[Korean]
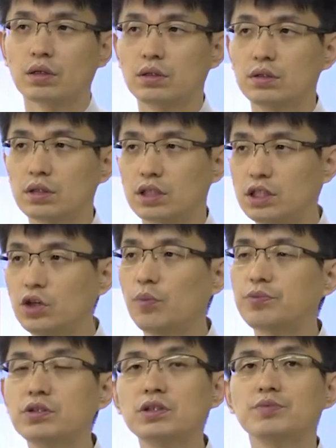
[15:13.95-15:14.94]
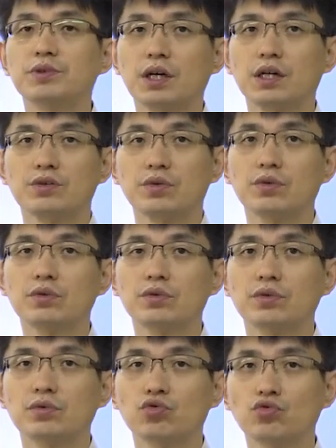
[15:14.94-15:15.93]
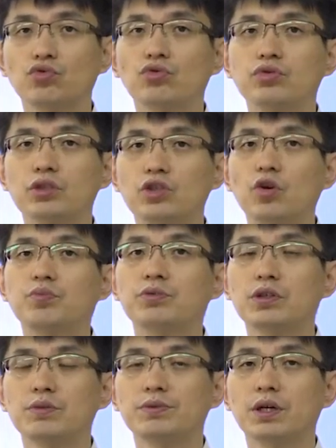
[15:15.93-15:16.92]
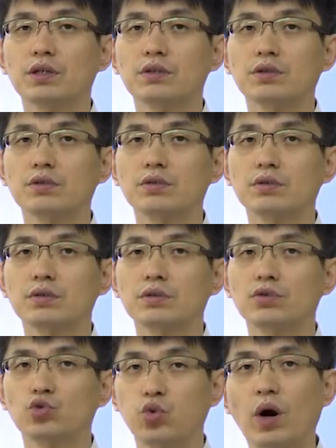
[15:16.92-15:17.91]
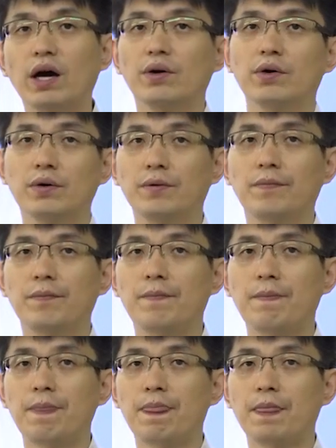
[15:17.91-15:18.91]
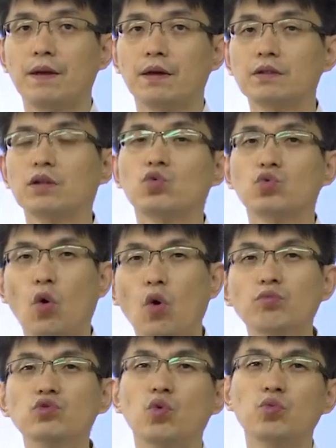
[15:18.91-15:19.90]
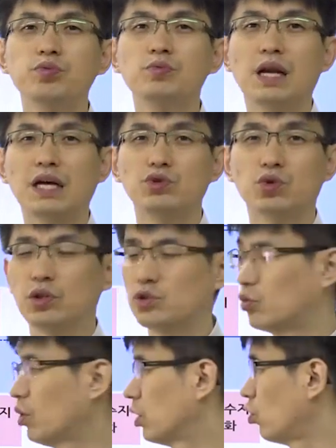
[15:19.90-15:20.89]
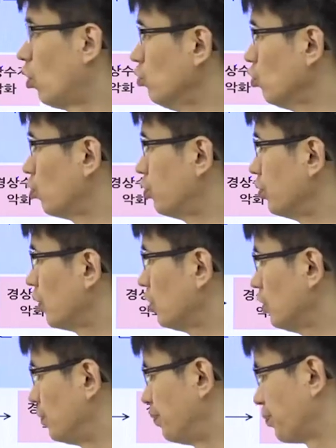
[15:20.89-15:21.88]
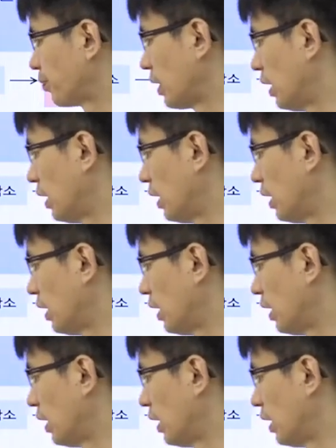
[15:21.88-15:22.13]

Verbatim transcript: 그 기업들 입장에서는 수출 기업들 입장에서는 좋아요. 근데 또 너무 높으면 안 좋겠죠. 왜? 너무 높으면은